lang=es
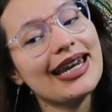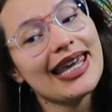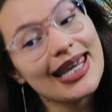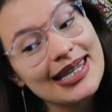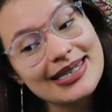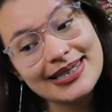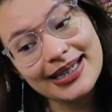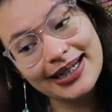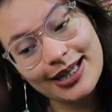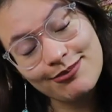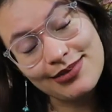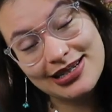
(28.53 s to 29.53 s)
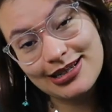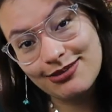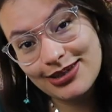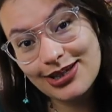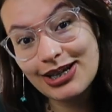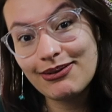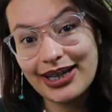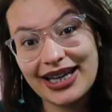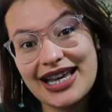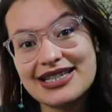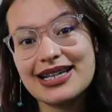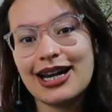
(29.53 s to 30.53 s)
en Instagram, les recomiendo que
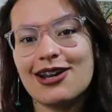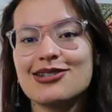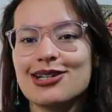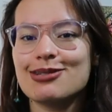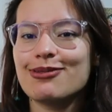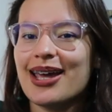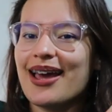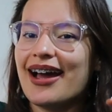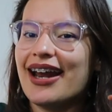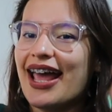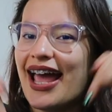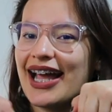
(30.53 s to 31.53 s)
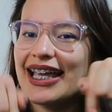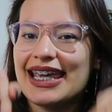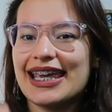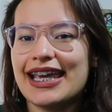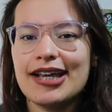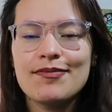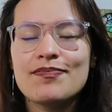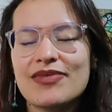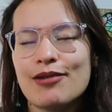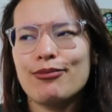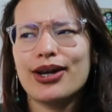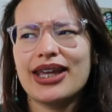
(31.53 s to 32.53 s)
vayan a hacerlo, los voy a dejar aquí,
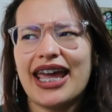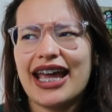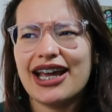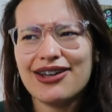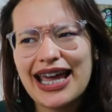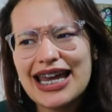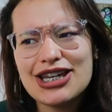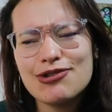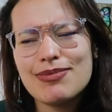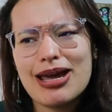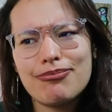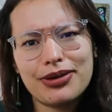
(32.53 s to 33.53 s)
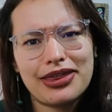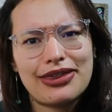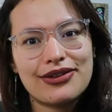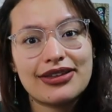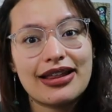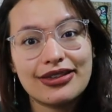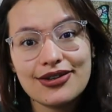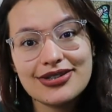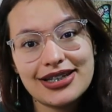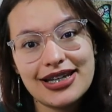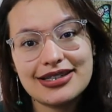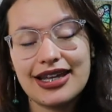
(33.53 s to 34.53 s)
porque creo que ahí no me he perdido tanto,
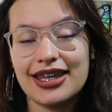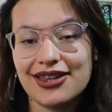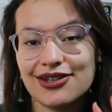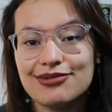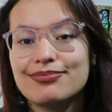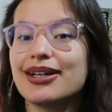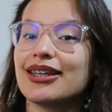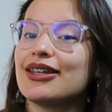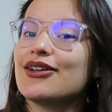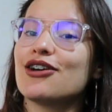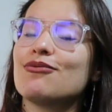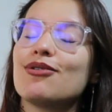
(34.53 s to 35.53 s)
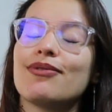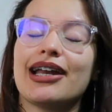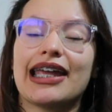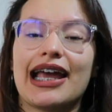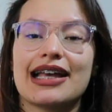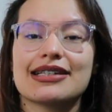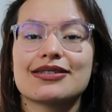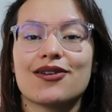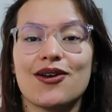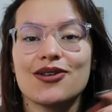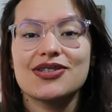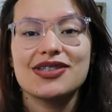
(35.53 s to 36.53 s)
sí les he ido compartiendo como varias
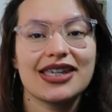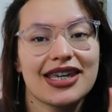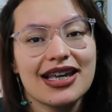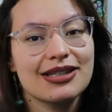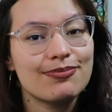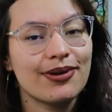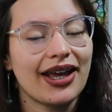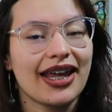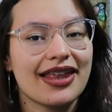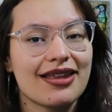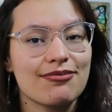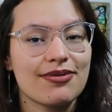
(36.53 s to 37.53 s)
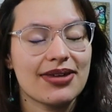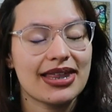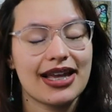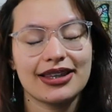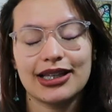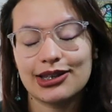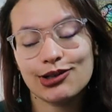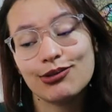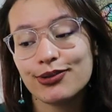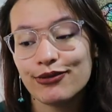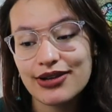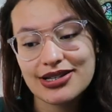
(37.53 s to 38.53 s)
cosillas por ahí de mi vida, tanto
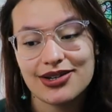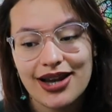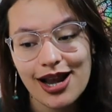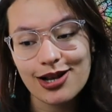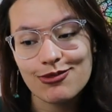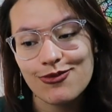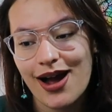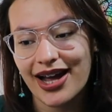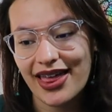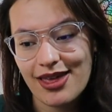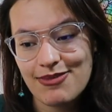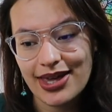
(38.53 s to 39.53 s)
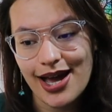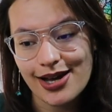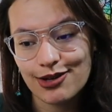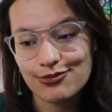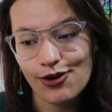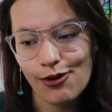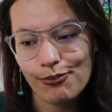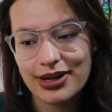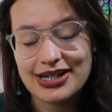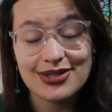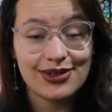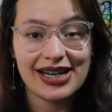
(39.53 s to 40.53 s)
profesional como académica como
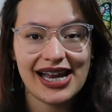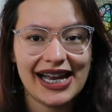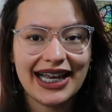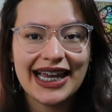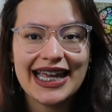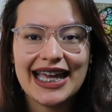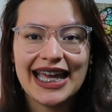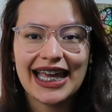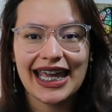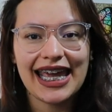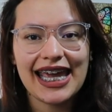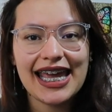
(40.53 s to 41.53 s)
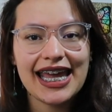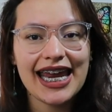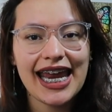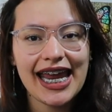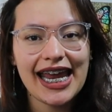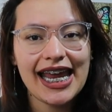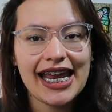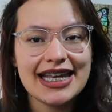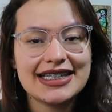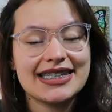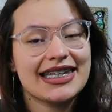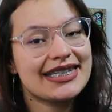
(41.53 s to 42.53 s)
personal. Y
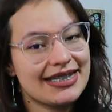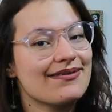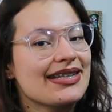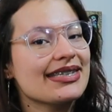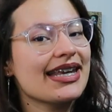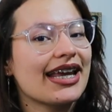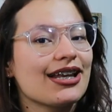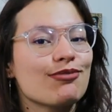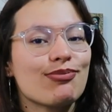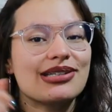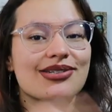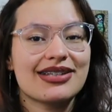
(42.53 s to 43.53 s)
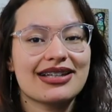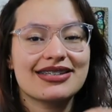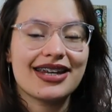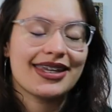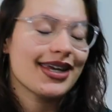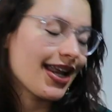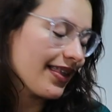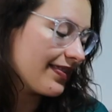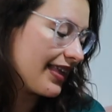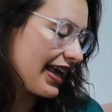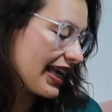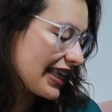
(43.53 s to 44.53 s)
si si me siguen, pues no se extrañarán
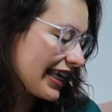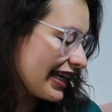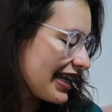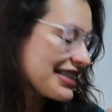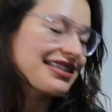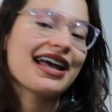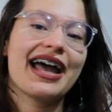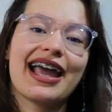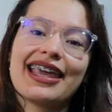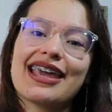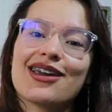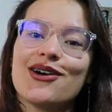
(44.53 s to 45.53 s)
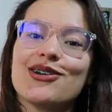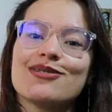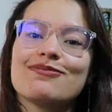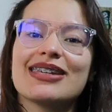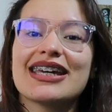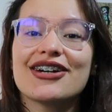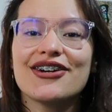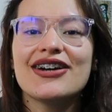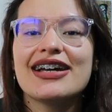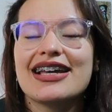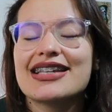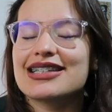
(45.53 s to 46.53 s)
de quién está aquí conmigo.
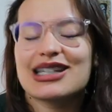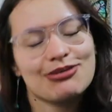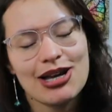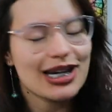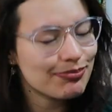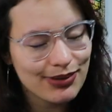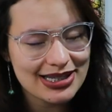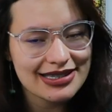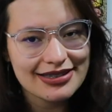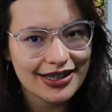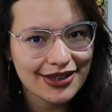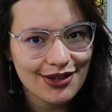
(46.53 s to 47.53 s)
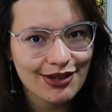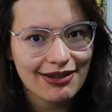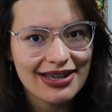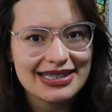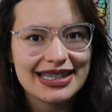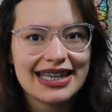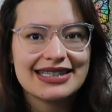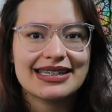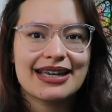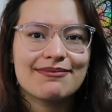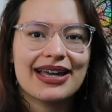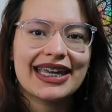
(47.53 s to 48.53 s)
Se los voy a ir presentando de una vez. Ella se
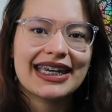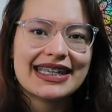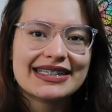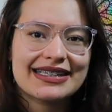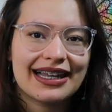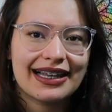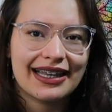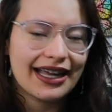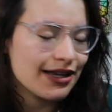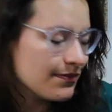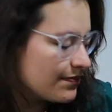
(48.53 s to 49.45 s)
llama Griselda.